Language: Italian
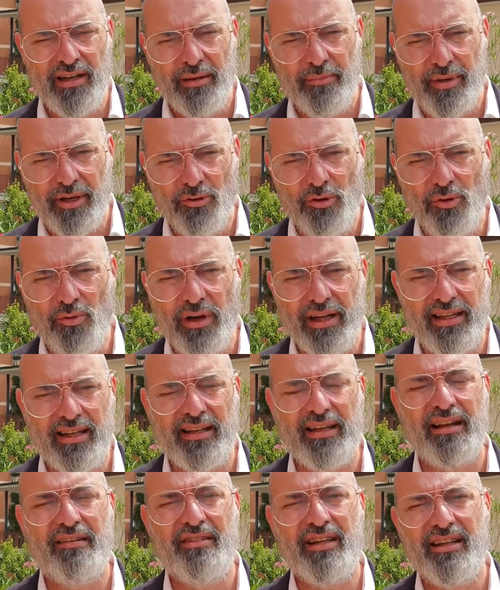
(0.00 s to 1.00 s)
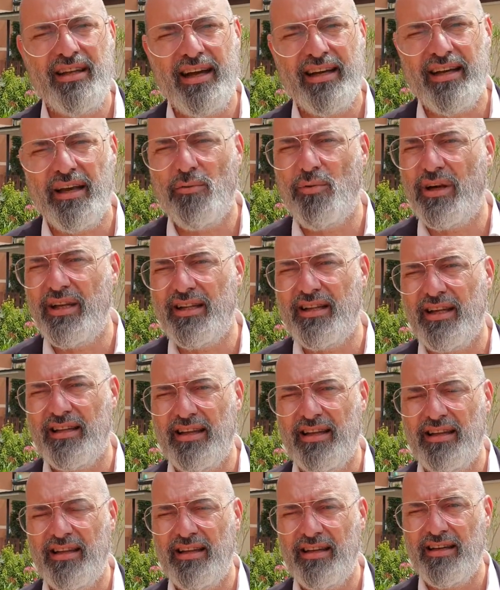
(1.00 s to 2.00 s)
Per noi qualità della vita è anche qualità
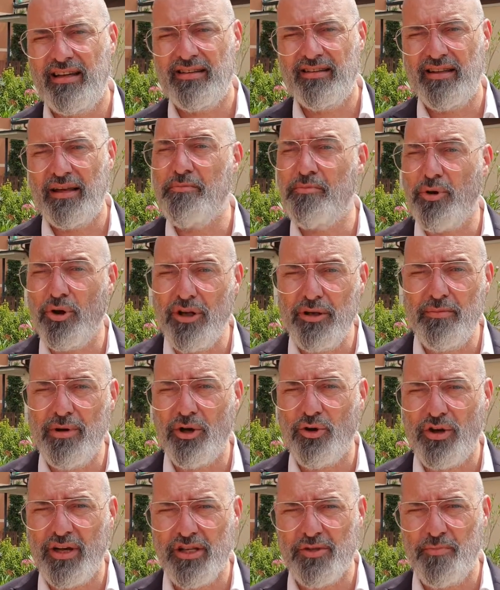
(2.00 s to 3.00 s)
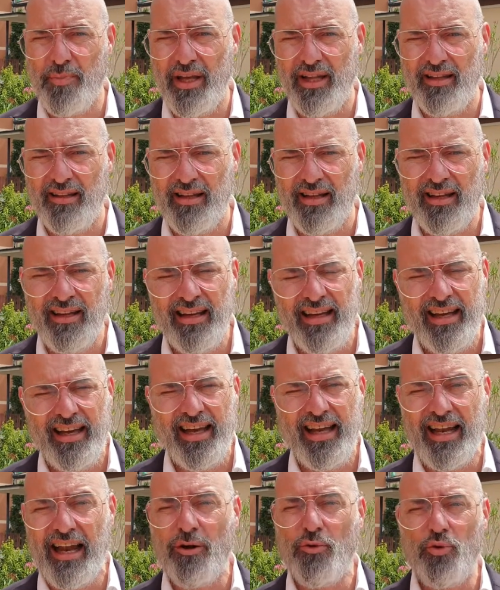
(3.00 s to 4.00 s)
del tempo libero che spendi
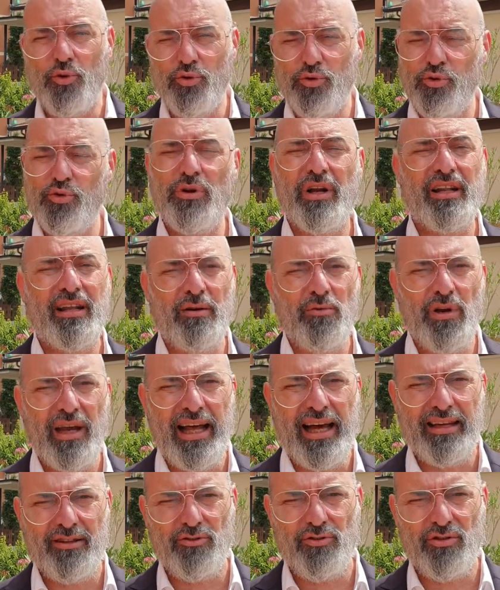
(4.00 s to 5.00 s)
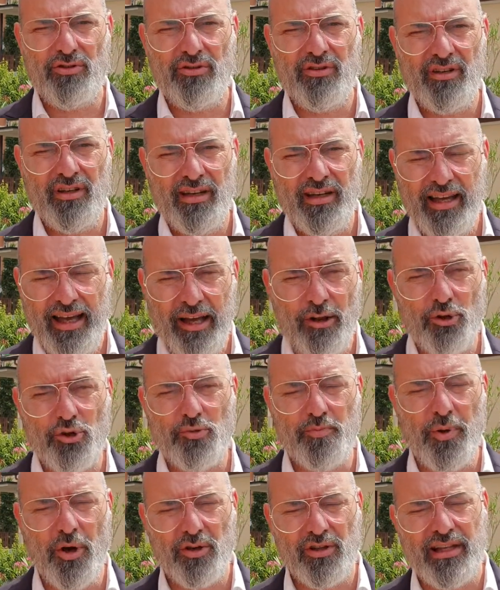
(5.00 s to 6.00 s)
e la cultura da un lato e lo
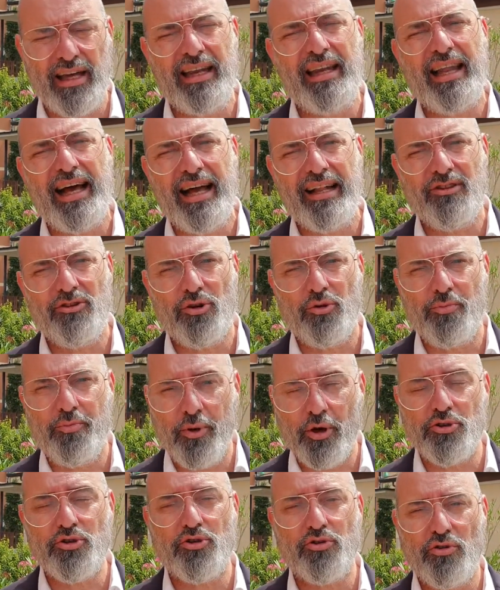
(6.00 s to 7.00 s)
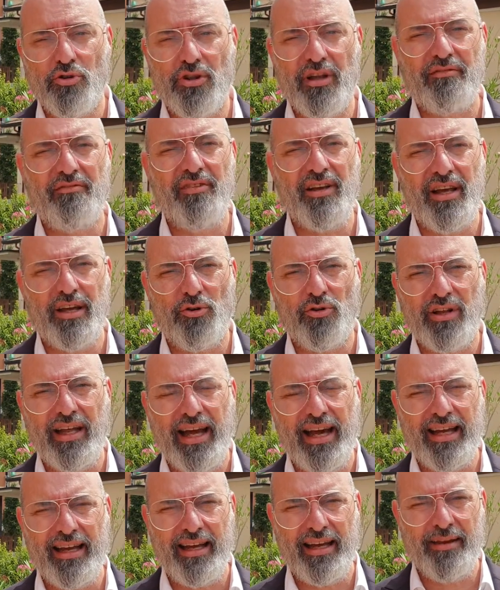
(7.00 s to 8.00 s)
sport dall'altro possono davvero
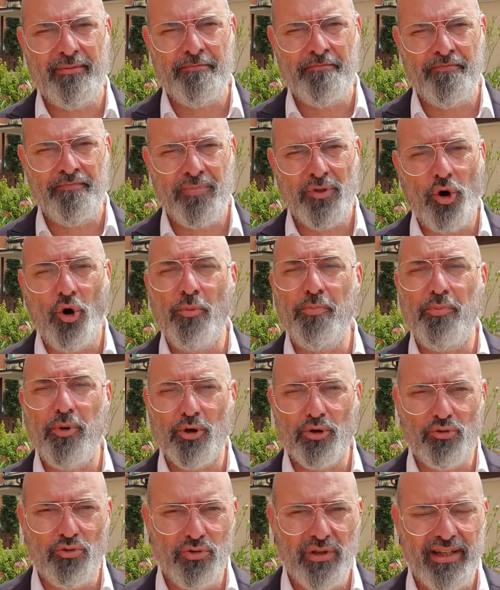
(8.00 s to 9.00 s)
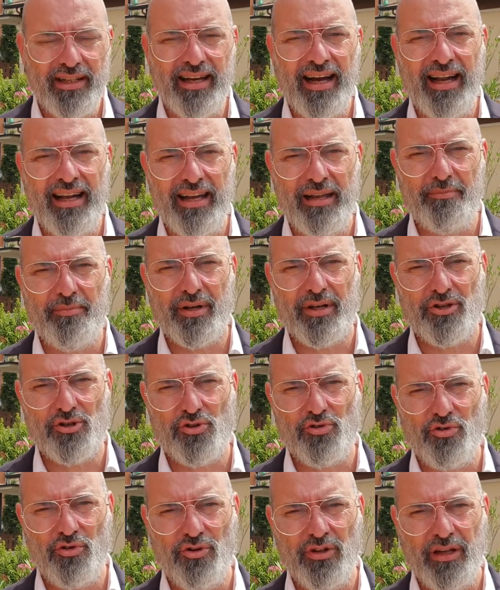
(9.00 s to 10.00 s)
dare opportunità alle
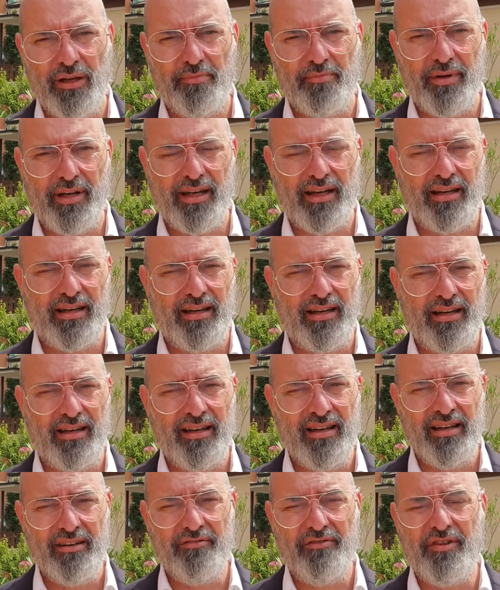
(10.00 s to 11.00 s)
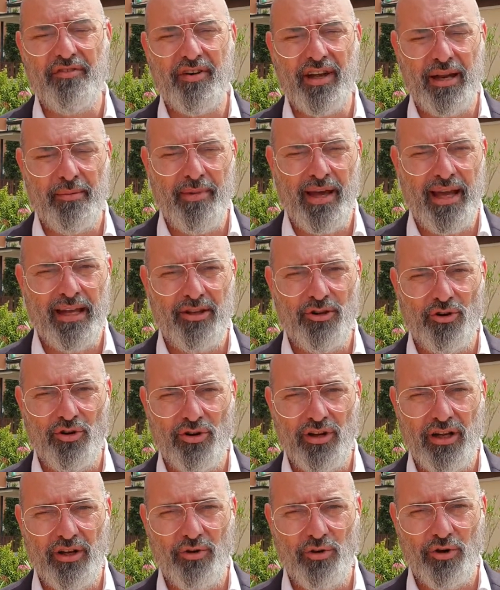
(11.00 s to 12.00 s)
persone per eh, vivere
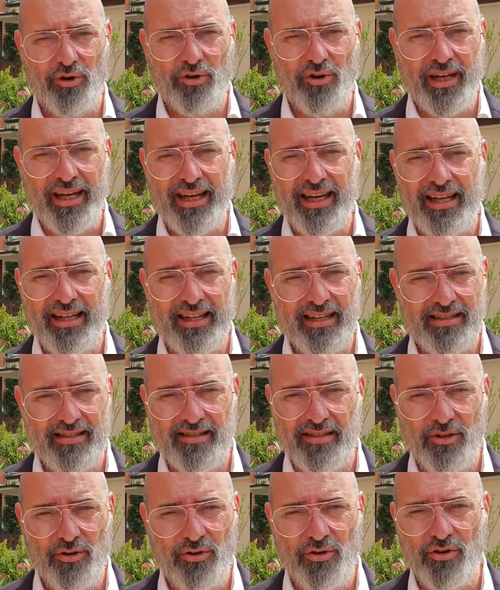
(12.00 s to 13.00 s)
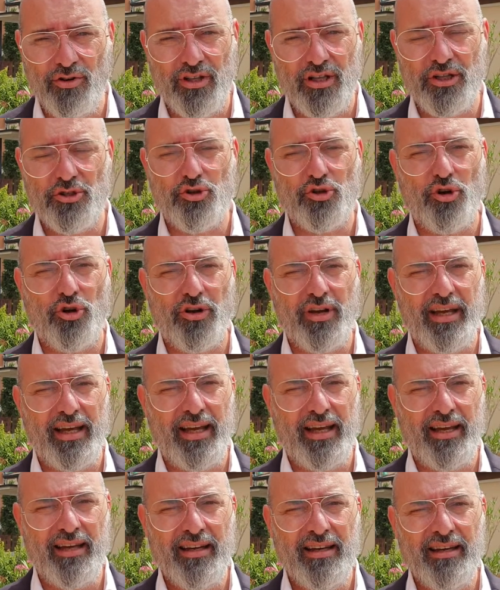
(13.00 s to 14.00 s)
meglio le loro inclinazioni, ciò
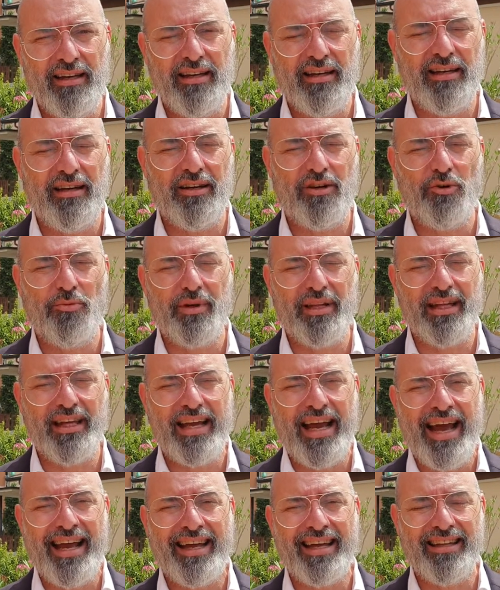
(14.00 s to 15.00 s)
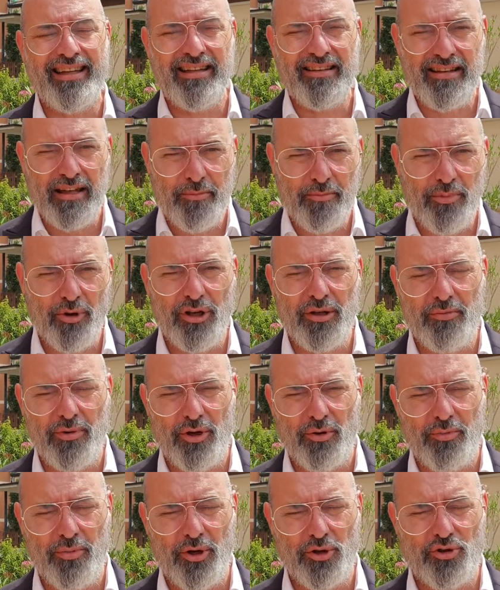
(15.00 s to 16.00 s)
che eh, come dire, anche nel tempo
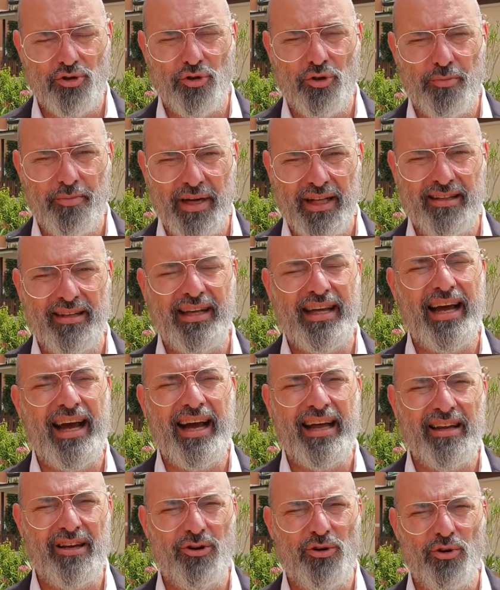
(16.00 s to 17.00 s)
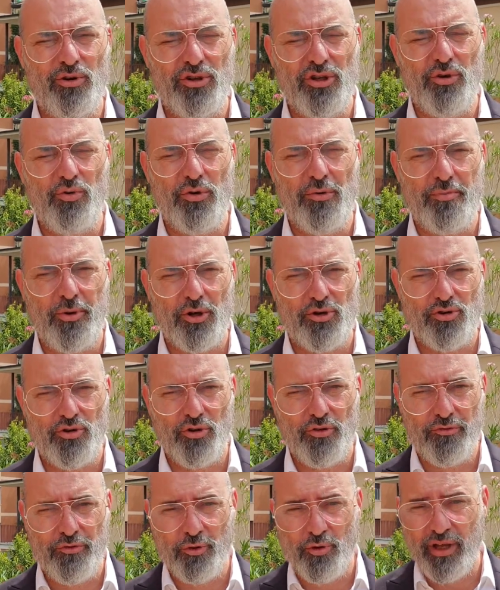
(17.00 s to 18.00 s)
libero possono praticare o di cui
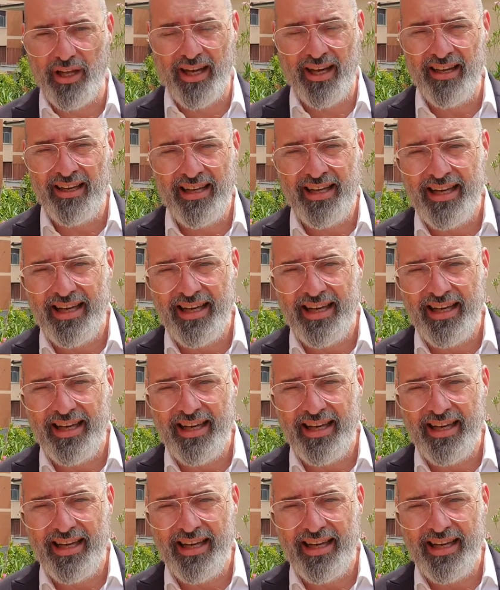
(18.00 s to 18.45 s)
possono fruire.